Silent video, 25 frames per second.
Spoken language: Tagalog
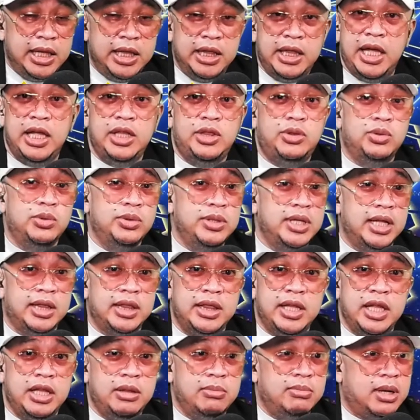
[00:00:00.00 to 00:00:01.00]
They do not
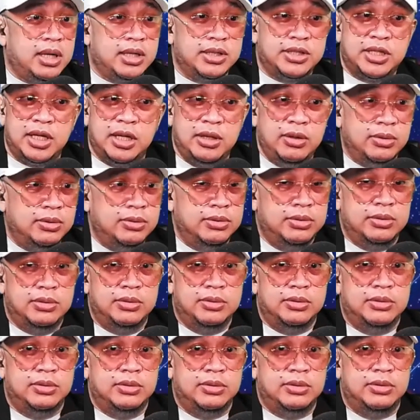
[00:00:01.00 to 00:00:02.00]
need martial law.
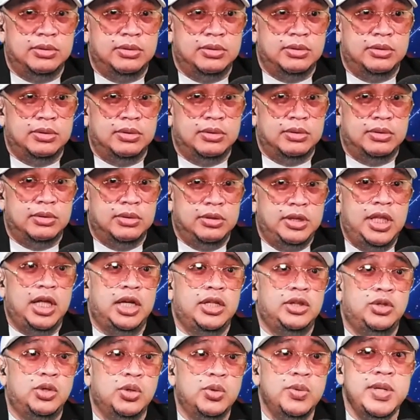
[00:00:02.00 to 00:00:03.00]

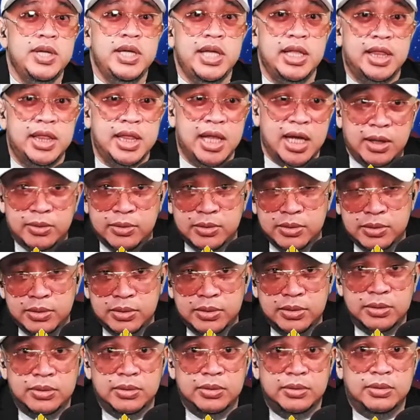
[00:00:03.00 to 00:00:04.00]
They're doing it now.
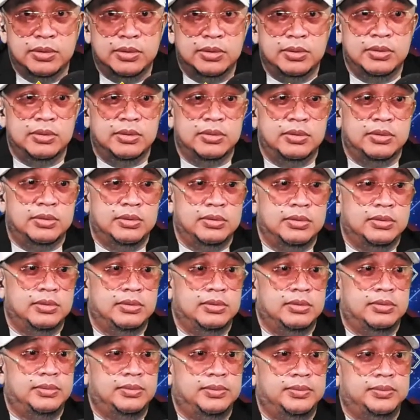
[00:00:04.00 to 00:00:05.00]

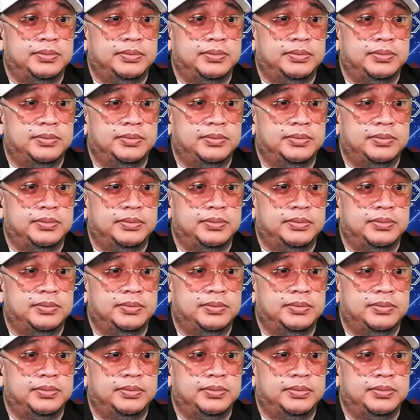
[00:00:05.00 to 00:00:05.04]
Subuko.